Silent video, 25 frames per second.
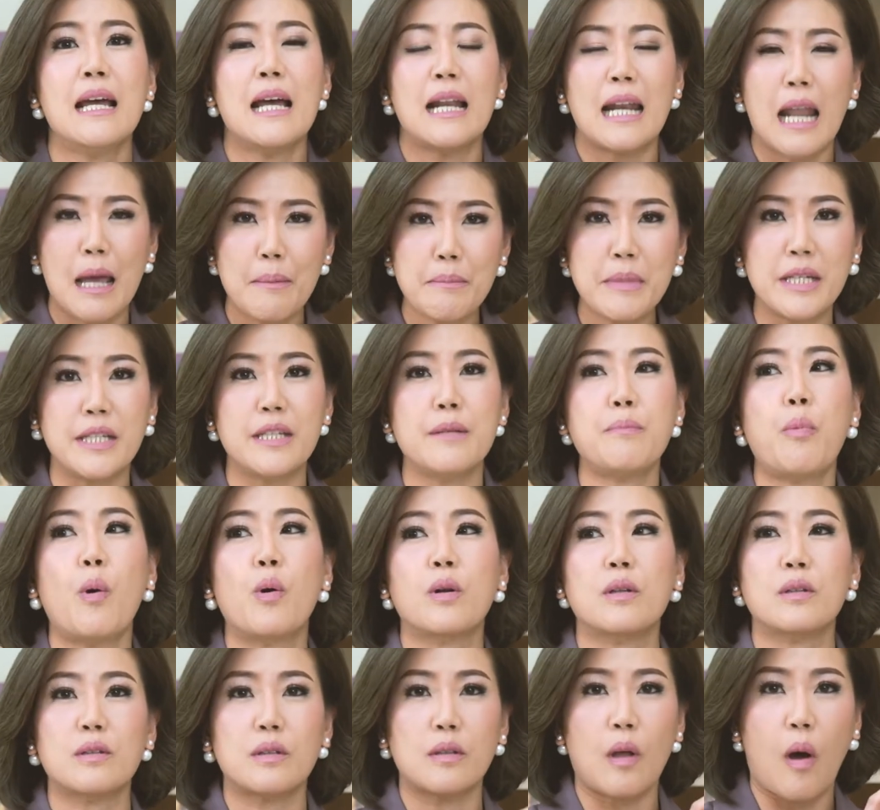และมีอิทธิพล
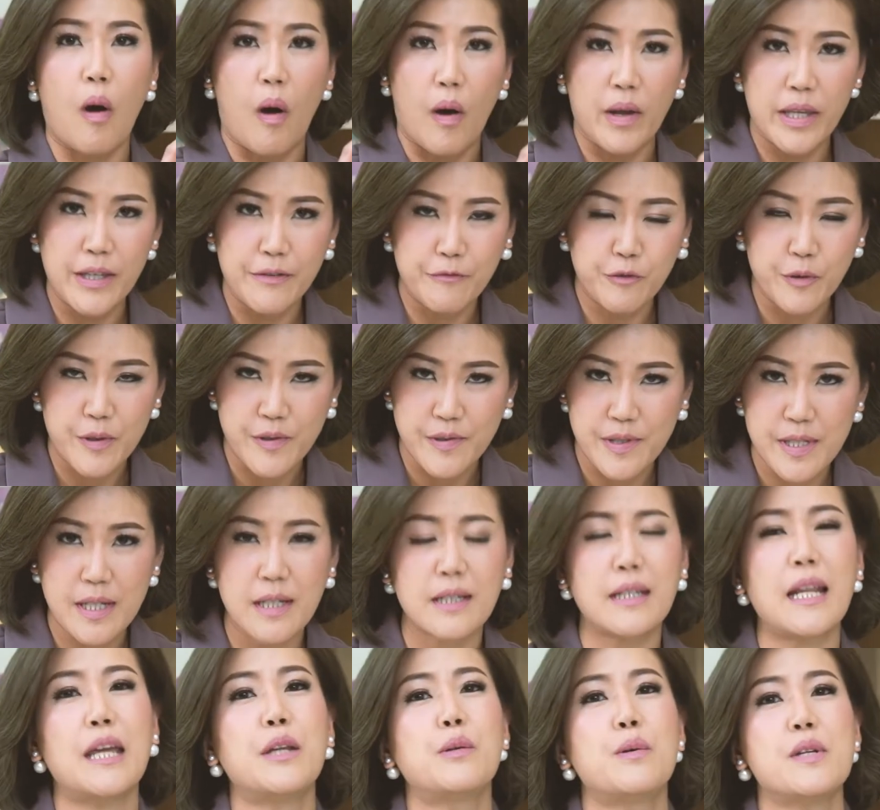ต่ออินฟลูเอนเซอ
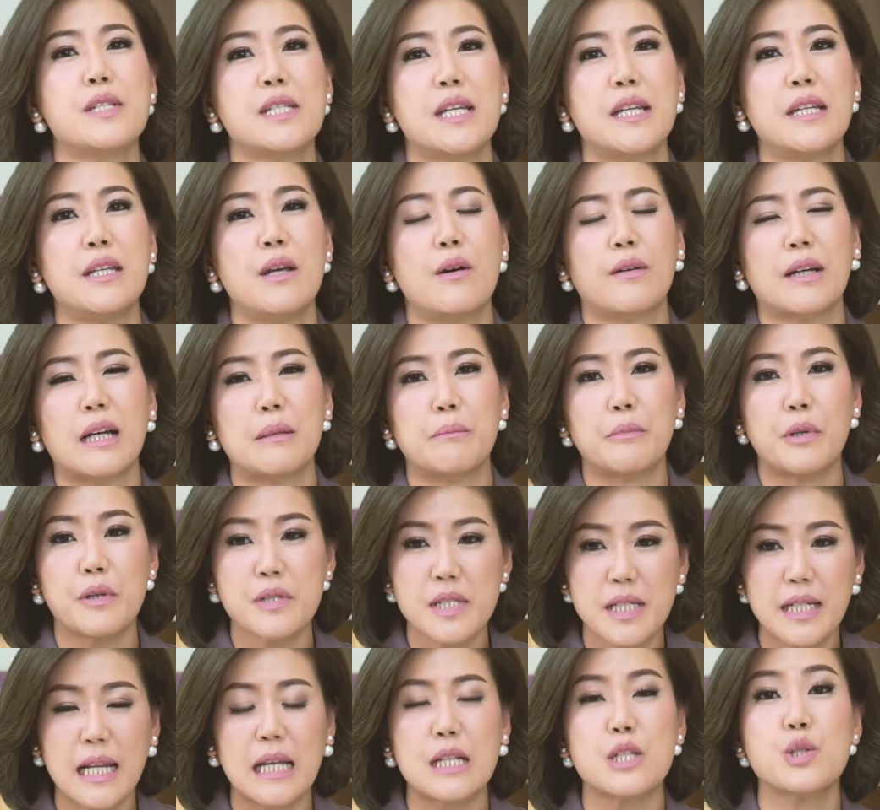ร์ได้ด้วยเช่นเดียวกันเพราะ
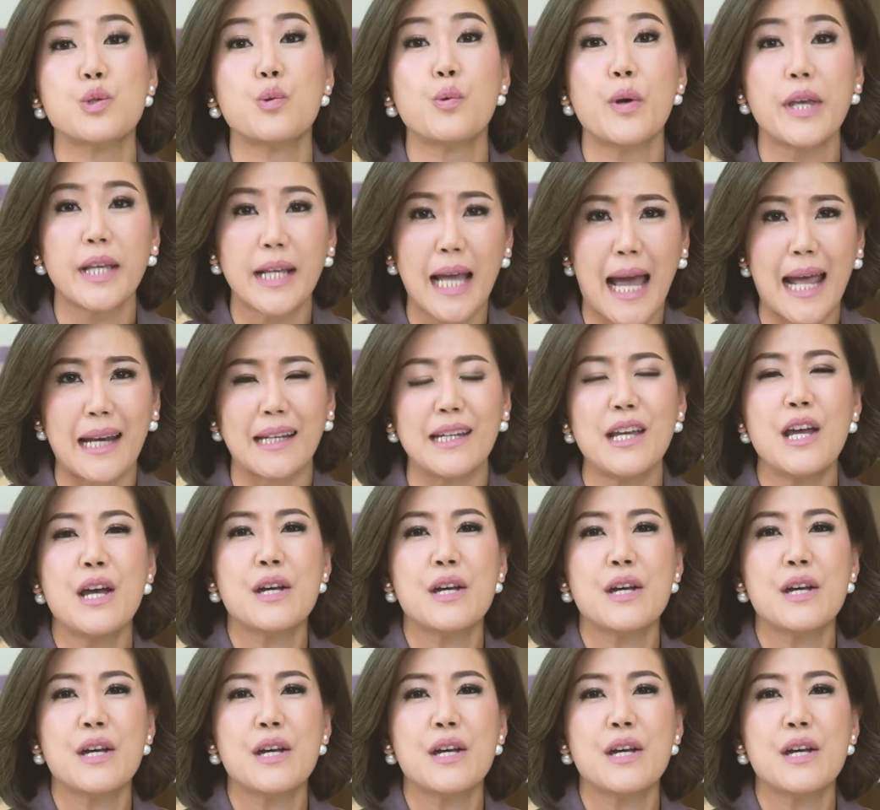ฉะนั้นช่วยกัน